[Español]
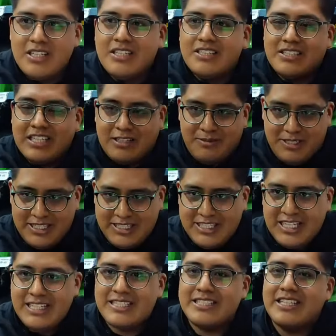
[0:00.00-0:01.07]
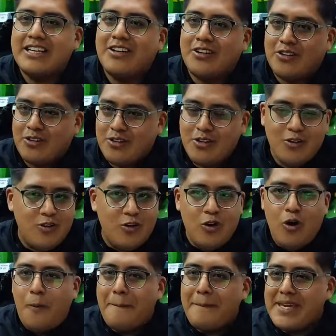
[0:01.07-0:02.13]
servietas, rollo.
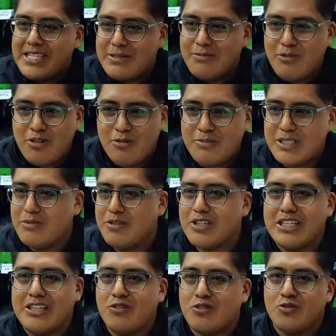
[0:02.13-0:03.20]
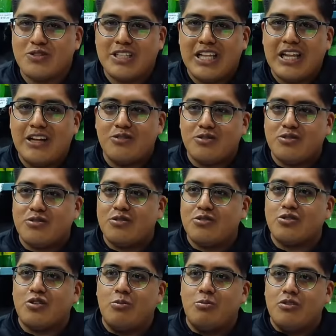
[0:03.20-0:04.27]
Lo mismo, lo mismo que nos sucede a nosotros
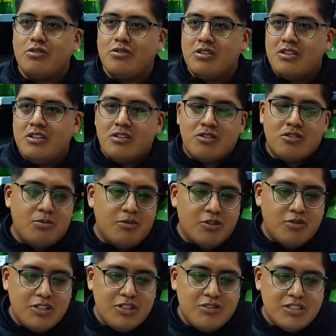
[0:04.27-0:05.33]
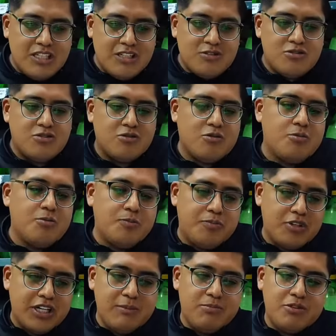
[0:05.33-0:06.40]
como como dueños de negocio, como por
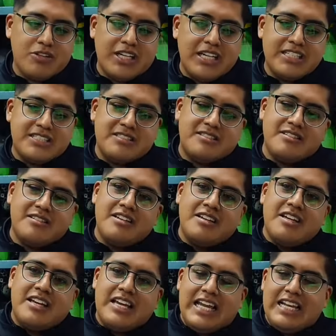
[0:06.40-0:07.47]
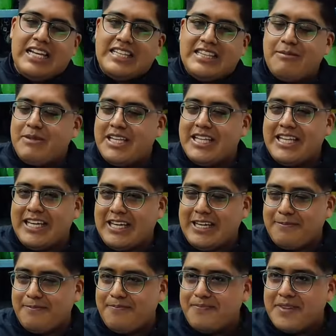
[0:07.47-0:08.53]
ejemplo que es el tema de,
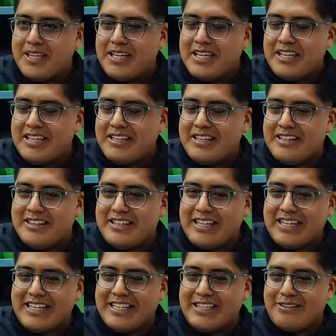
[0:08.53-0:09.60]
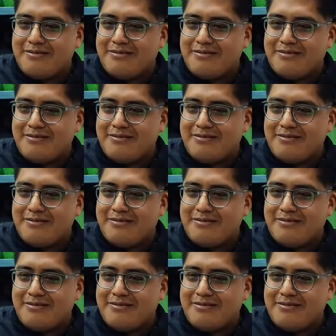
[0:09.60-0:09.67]
de que